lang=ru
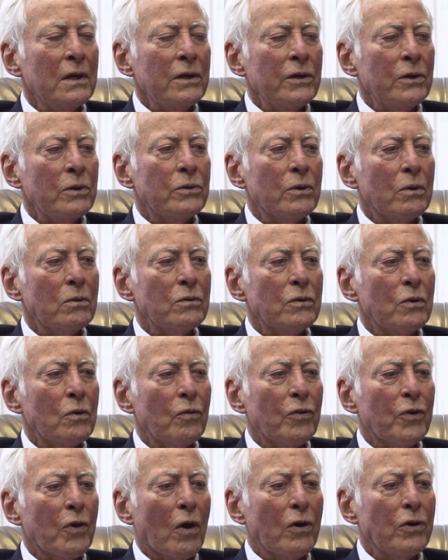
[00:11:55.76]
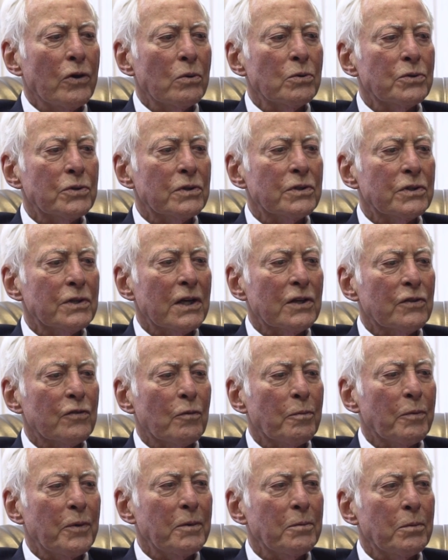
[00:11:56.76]
это один из самых великих
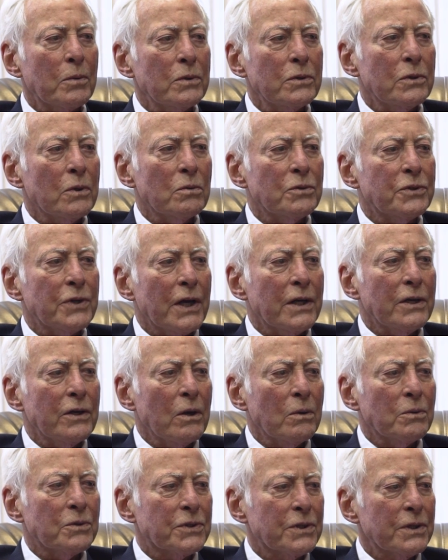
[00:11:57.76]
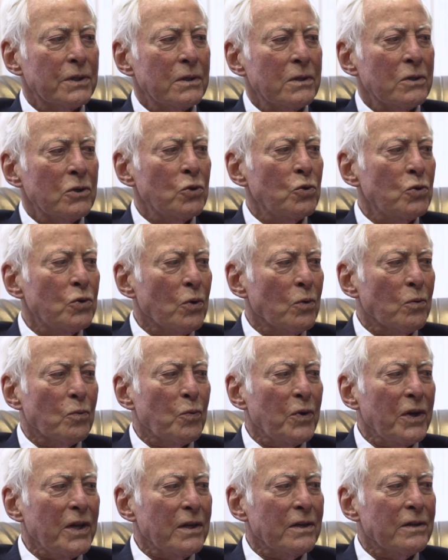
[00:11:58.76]
ключей к успеху. Вы не знаете
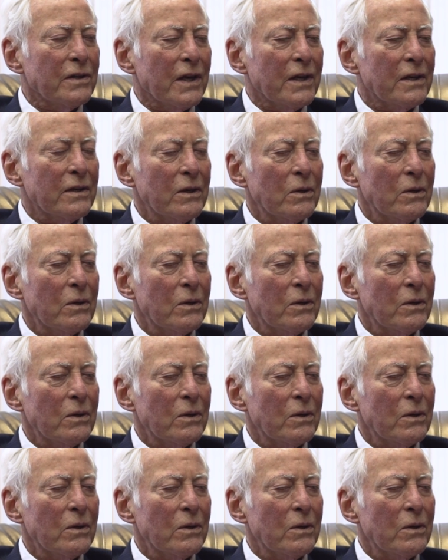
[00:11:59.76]
ни одного